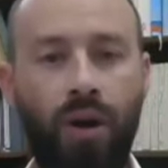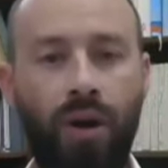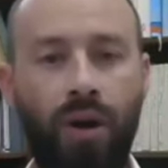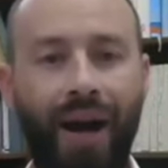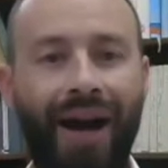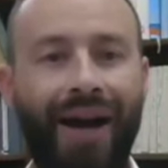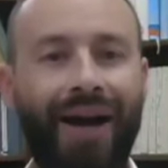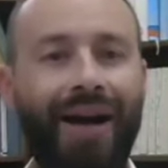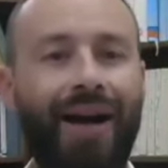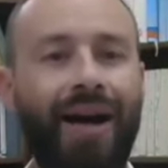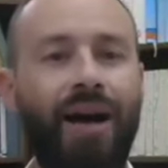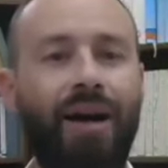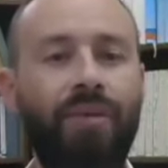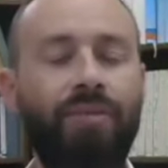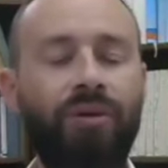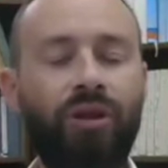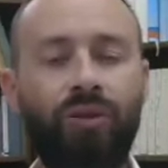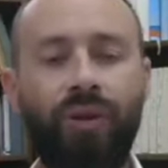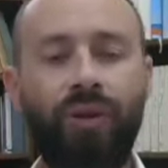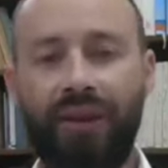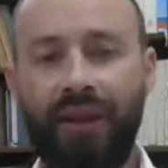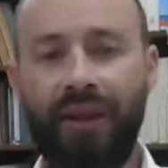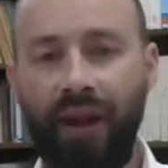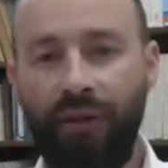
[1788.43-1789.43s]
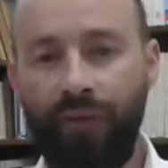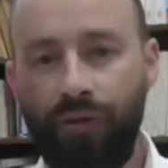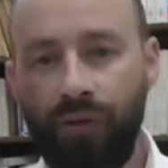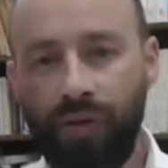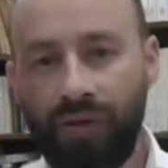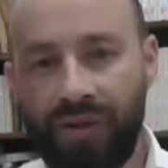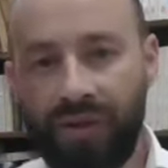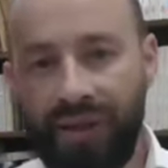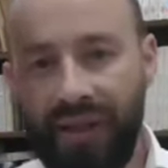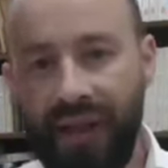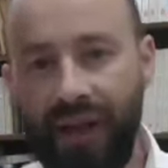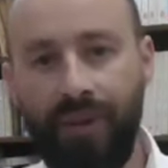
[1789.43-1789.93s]
arabe, ils ont été
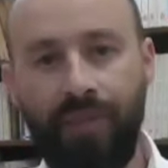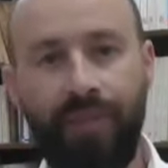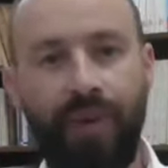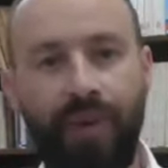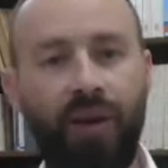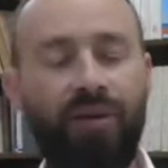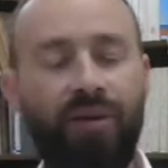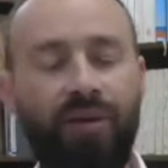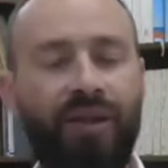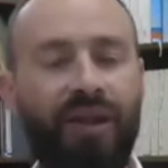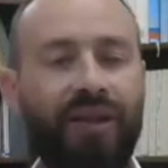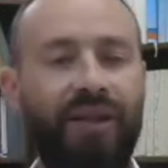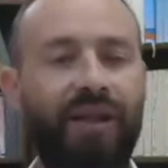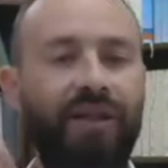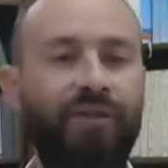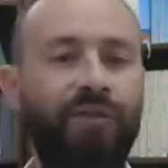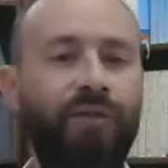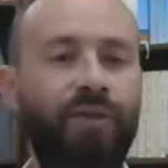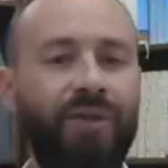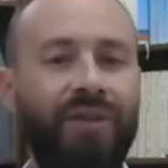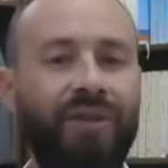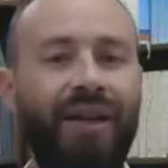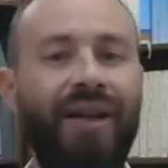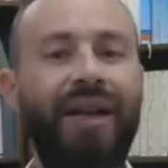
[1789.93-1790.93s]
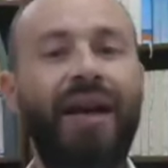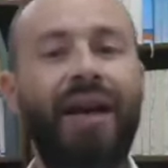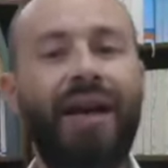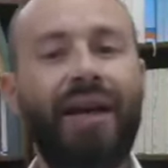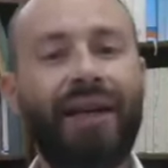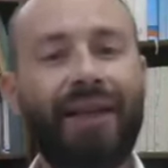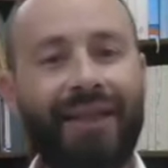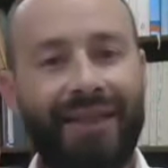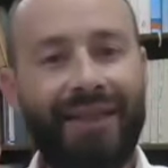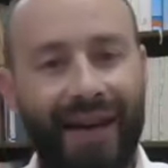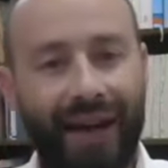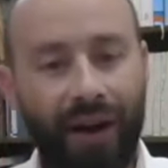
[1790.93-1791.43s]
influencés par une certaine pensée
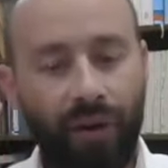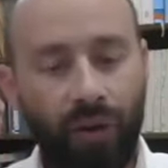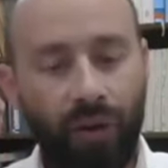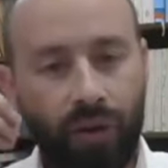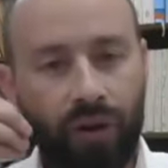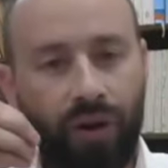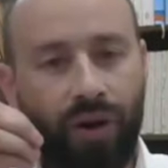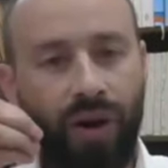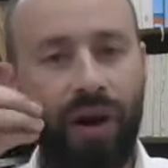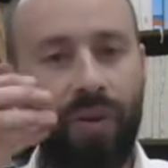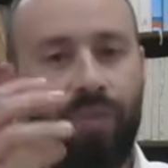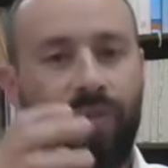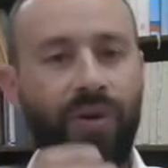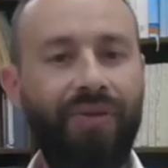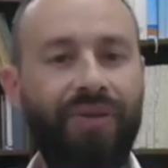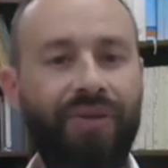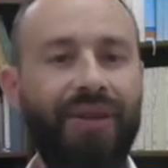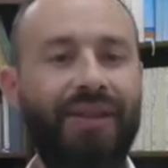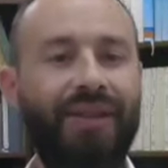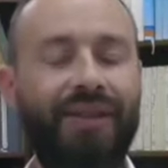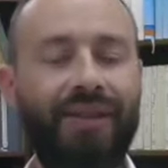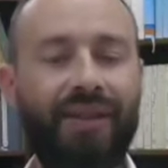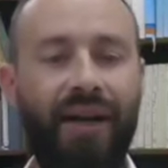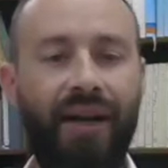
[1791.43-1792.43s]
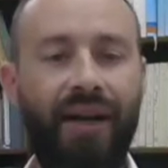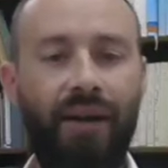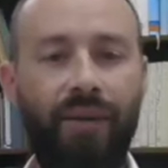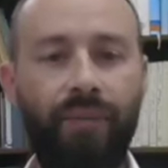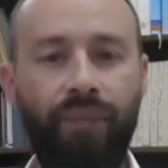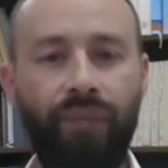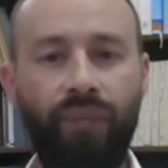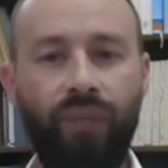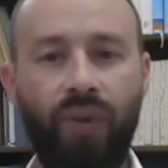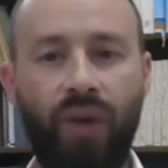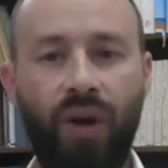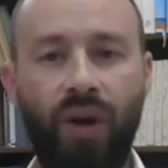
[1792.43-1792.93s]
qui n'a aucun rapport avec Israël.
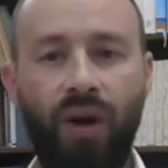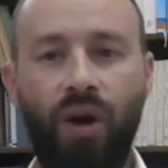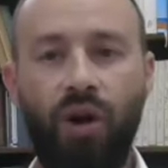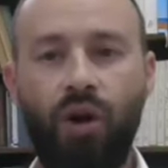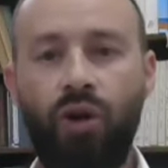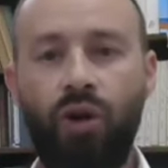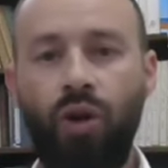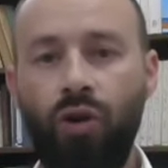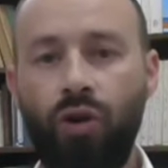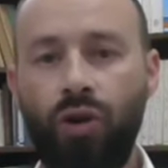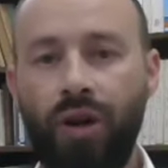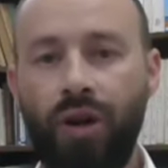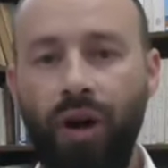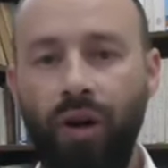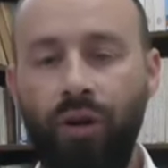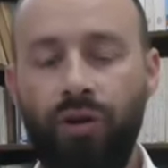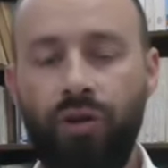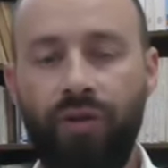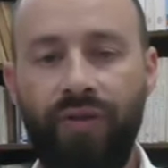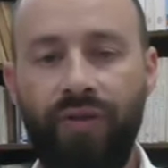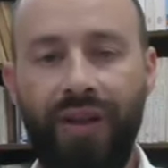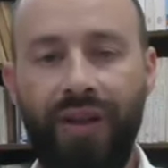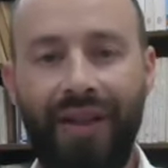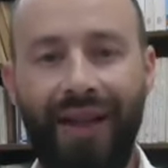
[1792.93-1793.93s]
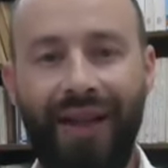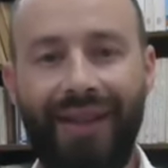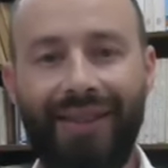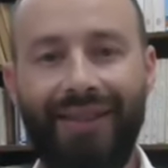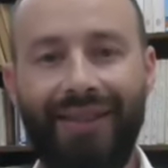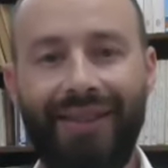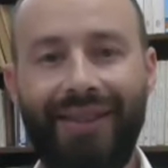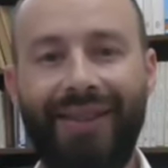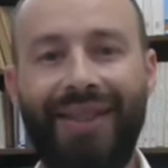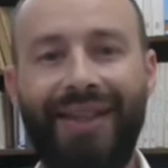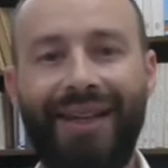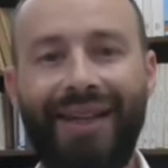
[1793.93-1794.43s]
Quand le Gaon de Vilna
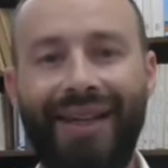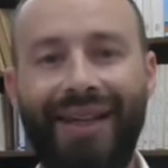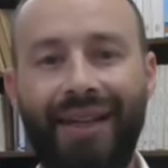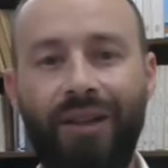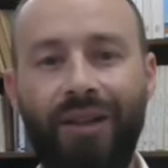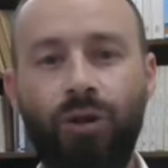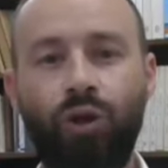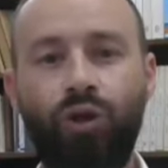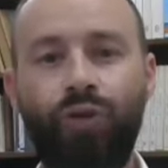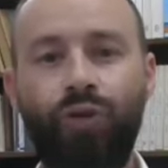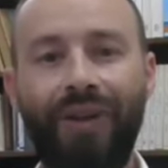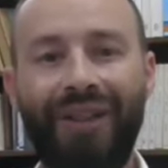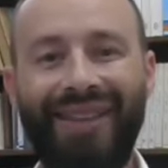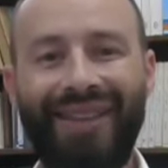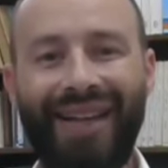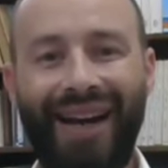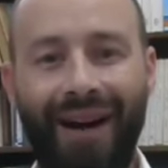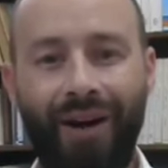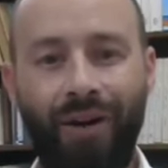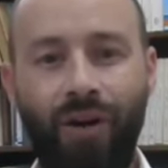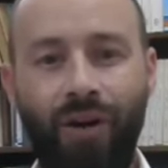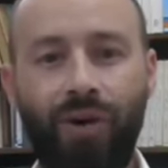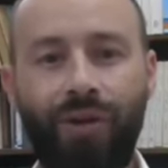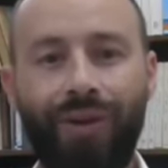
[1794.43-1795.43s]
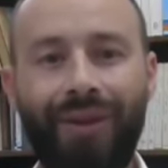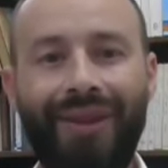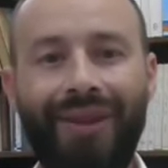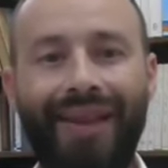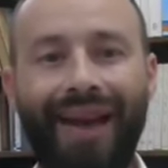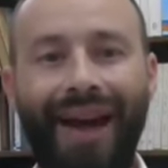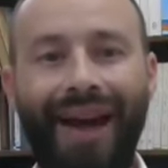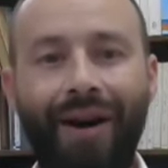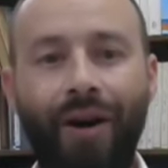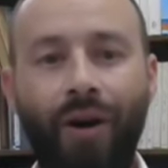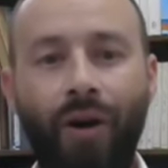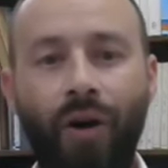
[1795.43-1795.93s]
dit qu'il est Kadosh Vetahor,
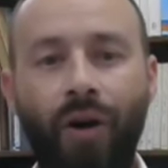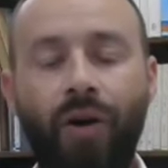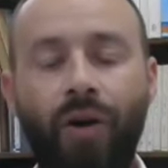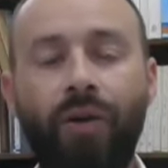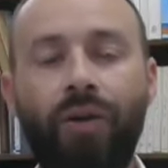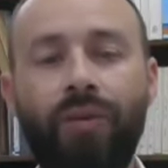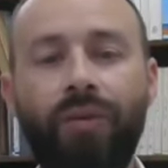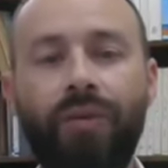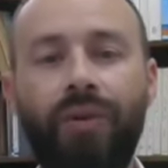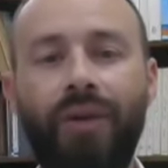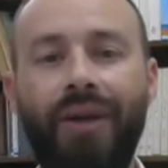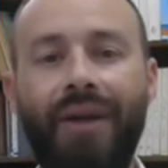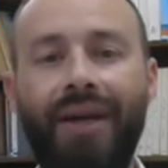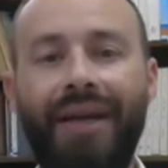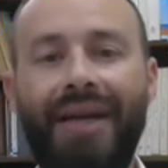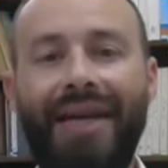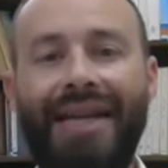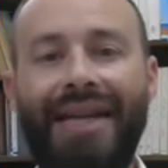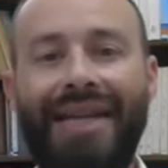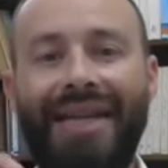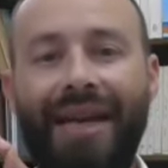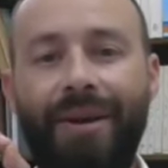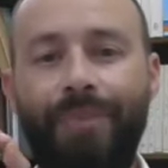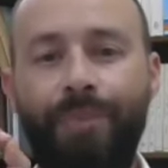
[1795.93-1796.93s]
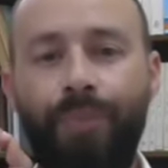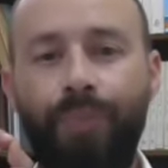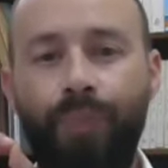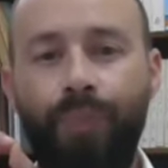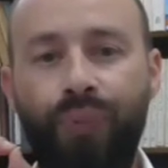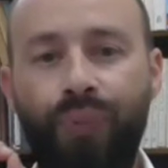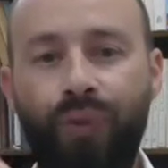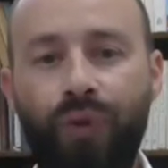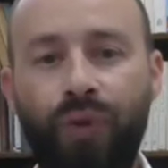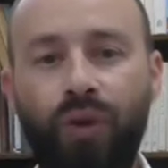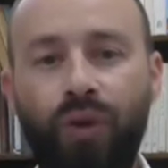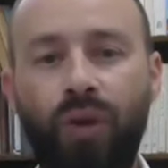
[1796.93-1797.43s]
Tahor, il est
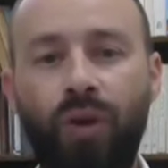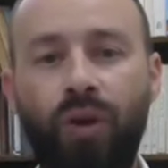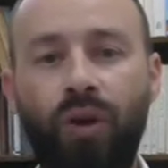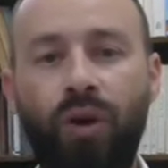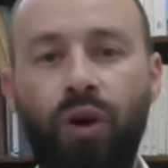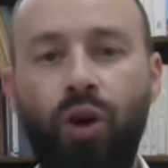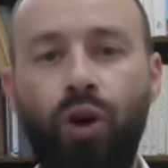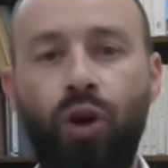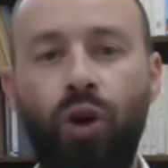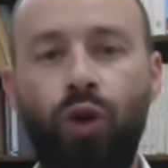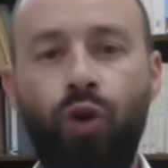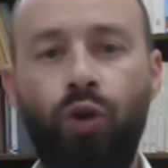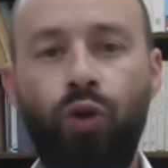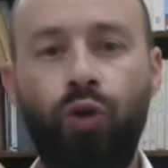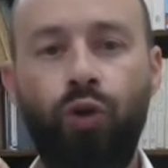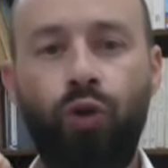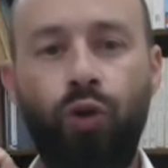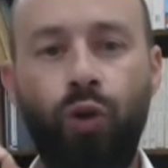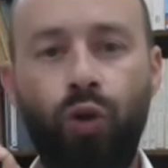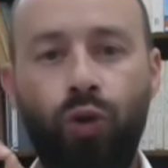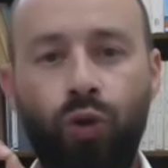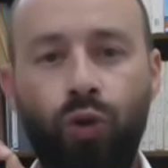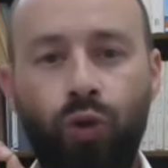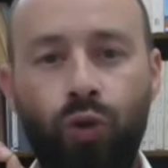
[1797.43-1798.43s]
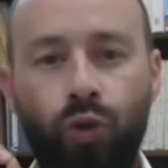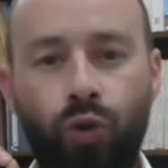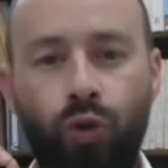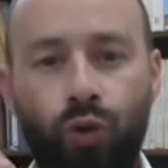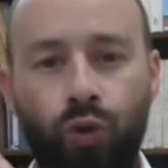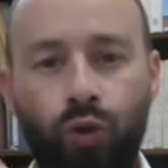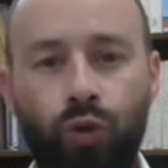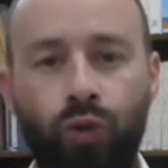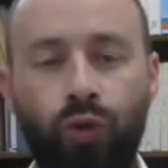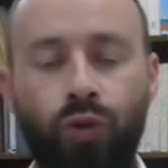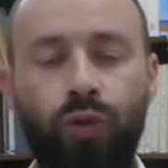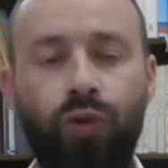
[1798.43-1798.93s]
pur de
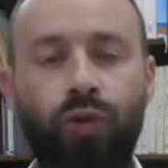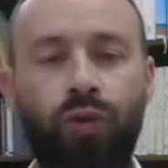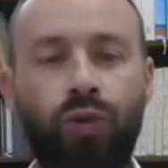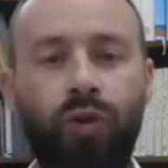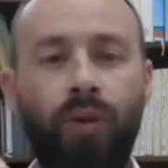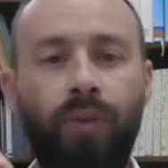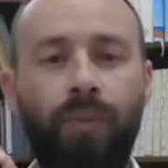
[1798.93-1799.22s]
toute